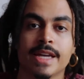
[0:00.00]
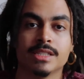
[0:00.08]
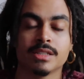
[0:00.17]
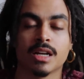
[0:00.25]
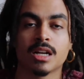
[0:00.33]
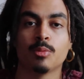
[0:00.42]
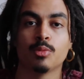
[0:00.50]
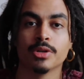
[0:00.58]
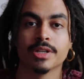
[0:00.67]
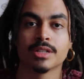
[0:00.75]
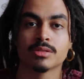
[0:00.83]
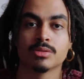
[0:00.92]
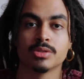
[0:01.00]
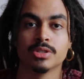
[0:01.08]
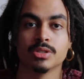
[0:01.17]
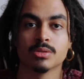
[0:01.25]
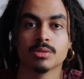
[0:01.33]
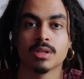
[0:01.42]
é de que a capoeira
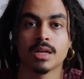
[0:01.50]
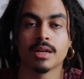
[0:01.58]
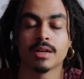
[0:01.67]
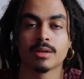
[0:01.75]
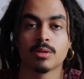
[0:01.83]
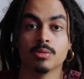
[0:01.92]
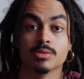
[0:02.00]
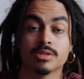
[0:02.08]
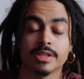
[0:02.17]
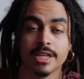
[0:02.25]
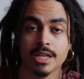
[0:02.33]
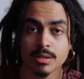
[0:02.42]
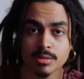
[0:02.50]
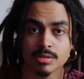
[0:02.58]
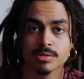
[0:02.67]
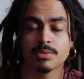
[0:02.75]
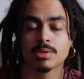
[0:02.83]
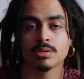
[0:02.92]
surgiu lá eh, com os negros
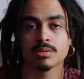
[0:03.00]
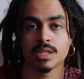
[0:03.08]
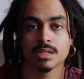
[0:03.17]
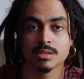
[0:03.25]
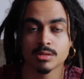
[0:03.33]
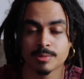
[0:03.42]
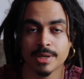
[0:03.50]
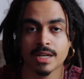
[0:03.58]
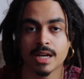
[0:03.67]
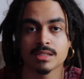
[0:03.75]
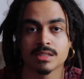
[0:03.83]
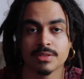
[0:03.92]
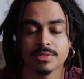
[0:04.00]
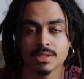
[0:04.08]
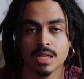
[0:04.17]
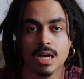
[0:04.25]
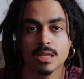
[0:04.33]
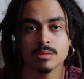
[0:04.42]
que foram trazidos para cá
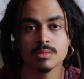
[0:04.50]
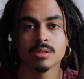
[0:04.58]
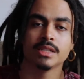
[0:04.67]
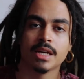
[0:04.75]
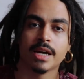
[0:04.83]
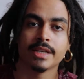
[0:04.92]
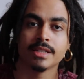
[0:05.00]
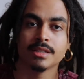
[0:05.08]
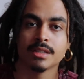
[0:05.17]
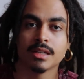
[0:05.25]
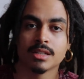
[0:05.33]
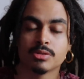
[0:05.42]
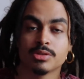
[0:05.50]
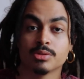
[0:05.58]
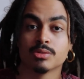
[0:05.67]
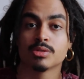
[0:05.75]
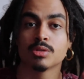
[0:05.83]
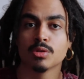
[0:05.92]
escravizados e aí ela surgiu
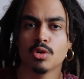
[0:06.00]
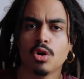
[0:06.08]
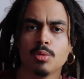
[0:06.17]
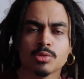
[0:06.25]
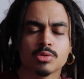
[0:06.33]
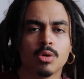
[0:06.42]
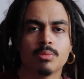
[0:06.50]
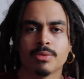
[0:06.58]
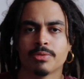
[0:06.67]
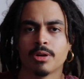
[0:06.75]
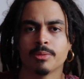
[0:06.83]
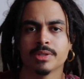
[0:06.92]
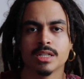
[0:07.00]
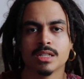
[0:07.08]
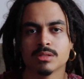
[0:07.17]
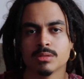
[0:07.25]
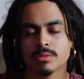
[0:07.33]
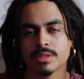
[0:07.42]
nos quilombos como uma forma
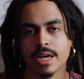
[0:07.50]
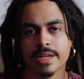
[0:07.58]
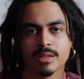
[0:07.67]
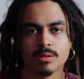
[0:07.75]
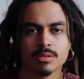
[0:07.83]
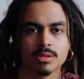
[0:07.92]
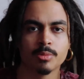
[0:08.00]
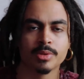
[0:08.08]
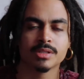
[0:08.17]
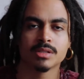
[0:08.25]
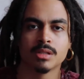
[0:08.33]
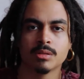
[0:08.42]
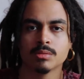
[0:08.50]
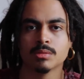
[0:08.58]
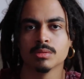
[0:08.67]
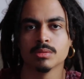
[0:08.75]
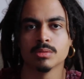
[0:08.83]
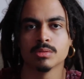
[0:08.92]
deles lutarem contra a opressão
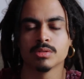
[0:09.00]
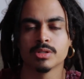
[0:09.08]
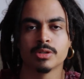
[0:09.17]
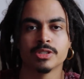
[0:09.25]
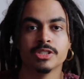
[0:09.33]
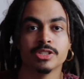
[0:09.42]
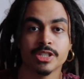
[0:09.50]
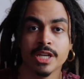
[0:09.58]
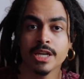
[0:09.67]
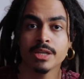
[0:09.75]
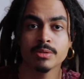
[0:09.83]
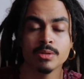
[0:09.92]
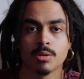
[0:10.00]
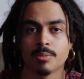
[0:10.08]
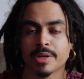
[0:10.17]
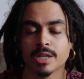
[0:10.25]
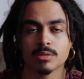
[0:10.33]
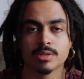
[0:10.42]
do, do senhor de engenho,
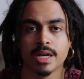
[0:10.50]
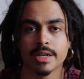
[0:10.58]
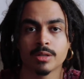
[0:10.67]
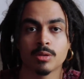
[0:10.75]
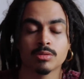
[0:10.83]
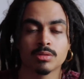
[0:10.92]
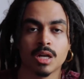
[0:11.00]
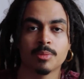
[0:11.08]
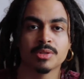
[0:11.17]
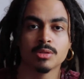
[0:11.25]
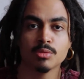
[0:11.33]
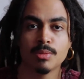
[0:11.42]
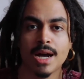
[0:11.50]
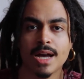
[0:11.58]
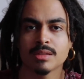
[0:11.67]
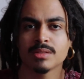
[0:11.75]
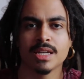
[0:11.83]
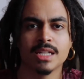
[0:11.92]
para lutarem contra o capitão do
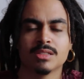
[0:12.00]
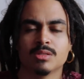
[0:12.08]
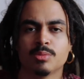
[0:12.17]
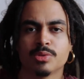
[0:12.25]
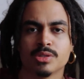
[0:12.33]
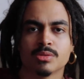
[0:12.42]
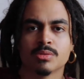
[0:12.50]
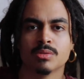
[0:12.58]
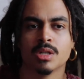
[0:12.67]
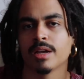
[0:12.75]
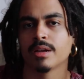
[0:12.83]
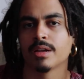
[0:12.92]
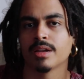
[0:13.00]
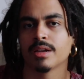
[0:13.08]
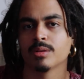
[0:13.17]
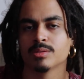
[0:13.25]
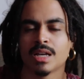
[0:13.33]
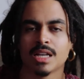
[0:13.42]
mato e aí eles não podiam é,
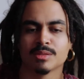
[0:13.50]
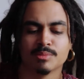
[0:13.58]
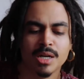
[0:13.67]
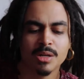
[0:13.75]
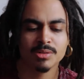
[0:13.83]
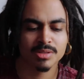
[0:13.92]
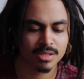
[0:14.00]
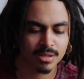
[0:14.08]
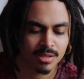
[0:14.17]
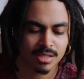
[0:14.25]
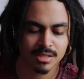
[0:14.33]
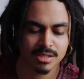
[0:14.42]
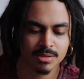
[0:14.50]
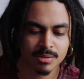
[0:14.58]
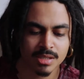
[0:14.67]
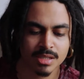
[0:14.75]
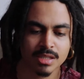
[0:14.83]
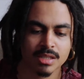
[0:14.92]
é, usar as mãos, então eles tinham
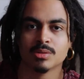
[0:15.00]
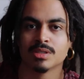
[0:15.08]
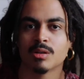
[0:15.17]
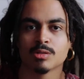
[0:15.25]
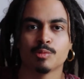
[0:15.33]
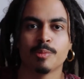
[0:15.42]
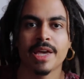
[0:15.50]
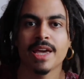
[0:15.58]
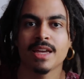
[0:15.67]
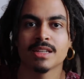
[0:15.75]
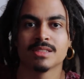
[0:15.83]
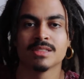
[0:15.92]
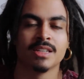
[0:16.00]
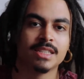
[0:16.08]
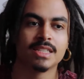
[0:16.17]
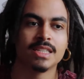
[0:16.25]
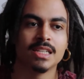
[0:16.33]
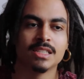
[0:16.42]
que usar os pés e
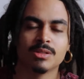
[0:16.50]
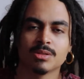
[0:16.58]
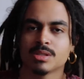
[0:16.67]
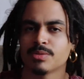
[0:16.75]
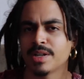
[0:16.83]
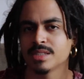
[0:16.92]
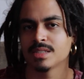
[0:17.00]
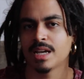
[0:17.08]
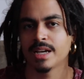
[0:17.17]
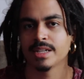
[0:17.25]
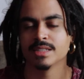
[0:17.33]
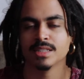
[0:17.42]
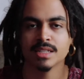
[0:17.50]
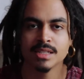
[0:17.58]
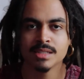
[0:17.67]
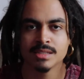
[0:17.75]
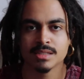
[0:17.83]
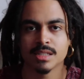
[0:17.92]
que eles tinham que disfarçar em
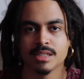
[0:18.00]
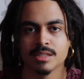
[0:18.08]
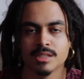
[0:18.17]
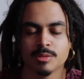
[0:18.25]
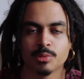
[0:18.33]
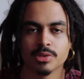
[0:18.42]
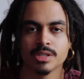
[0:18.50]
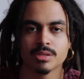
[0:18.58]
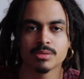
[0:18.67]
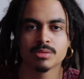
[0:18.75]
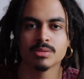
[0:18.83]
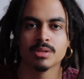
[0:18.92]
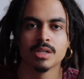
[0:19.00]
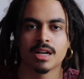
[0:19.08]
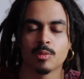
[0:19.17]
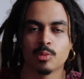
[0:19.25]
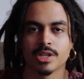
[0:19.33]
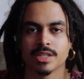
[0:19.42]
dança e, e, por isso a
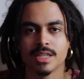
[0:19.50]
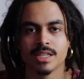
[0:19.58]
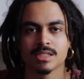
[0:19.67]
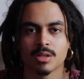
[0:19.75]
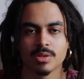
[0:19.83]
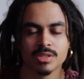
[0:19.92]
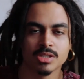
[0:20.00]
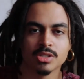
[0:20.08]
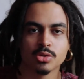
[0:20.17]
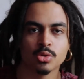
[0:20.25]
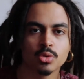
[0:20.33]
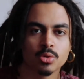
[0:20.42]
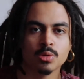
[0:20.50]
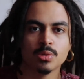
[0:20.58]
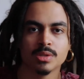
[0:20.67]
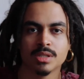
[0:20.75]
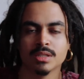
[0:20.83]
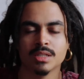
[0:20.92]
capoeira tem essa coisa de jogo, luta